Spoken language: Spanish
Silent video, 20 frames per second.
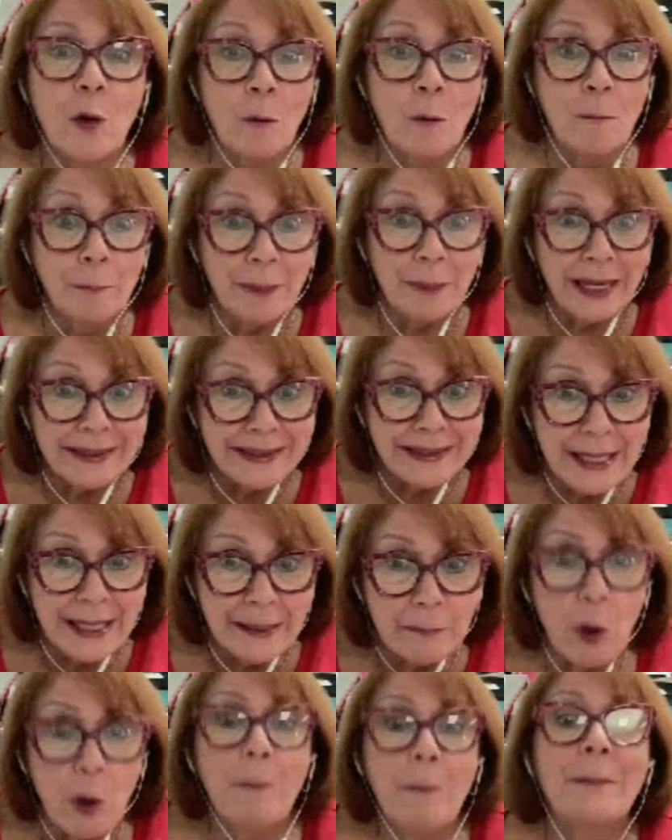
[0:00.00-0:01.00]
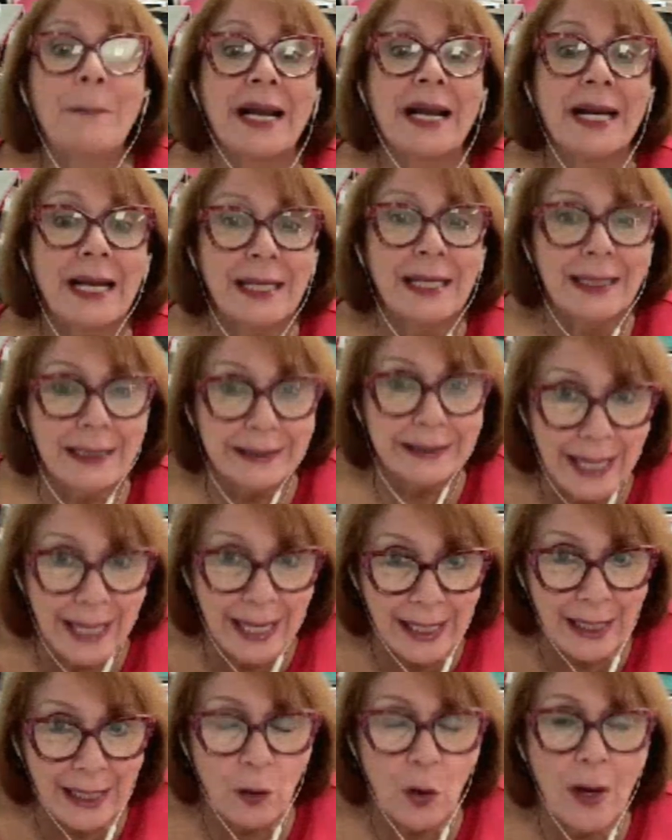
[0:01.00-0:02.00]
y lo compartimos para
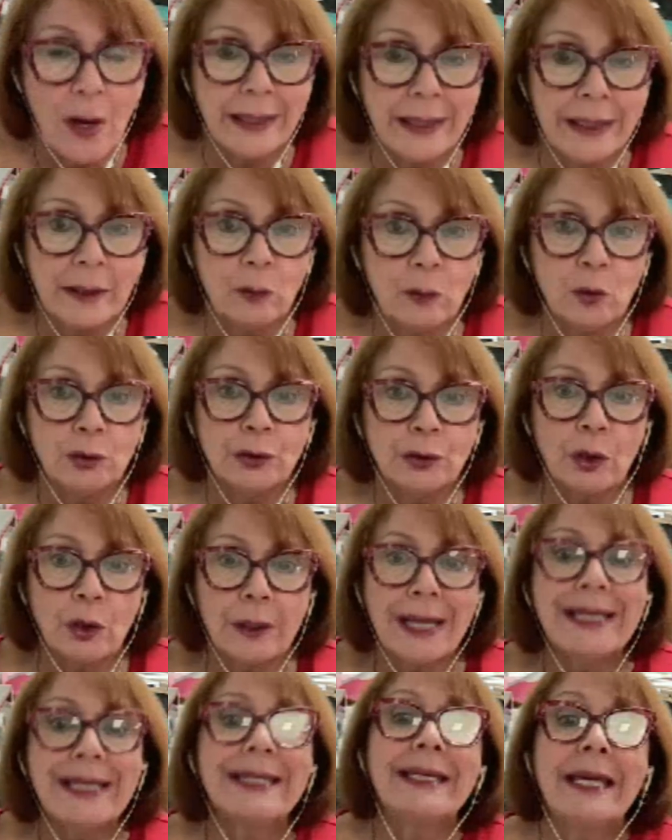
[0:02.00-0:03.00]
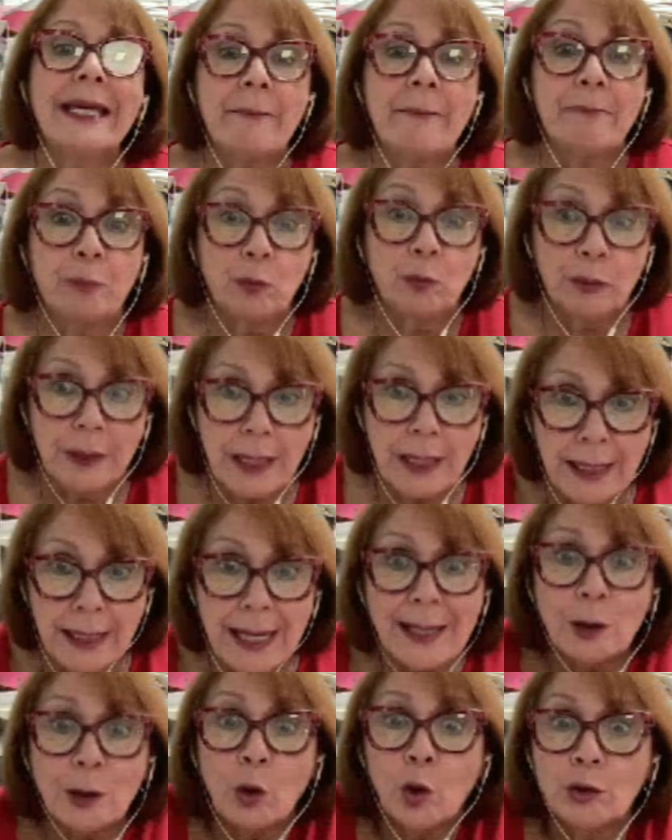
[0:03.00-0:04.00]
alertar a los agricultores que
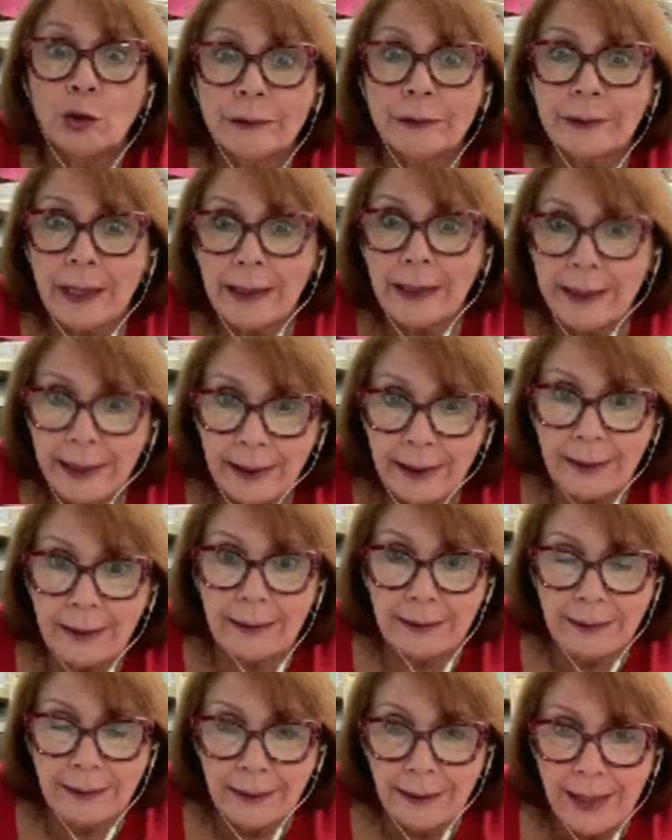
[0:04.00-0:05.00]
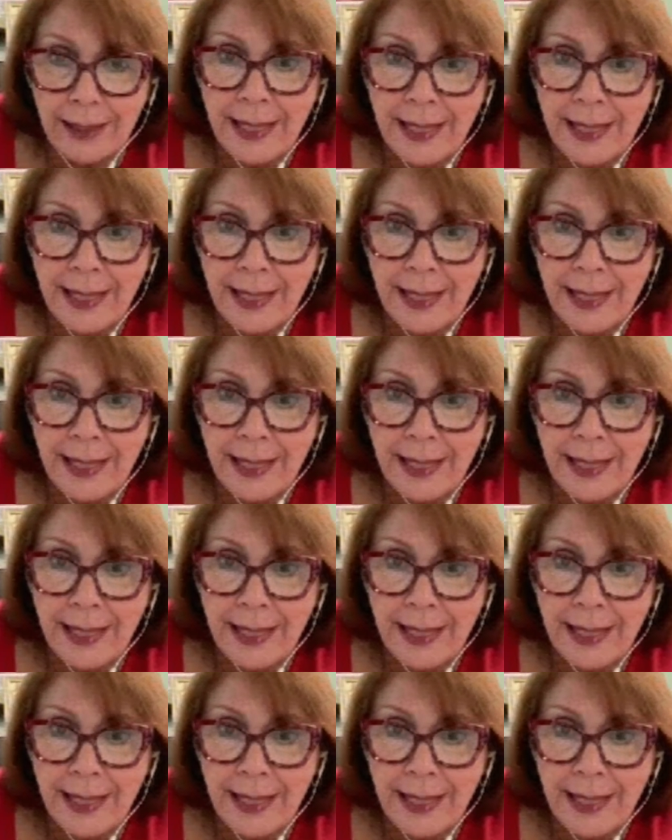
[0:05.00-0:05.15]
pudieran contener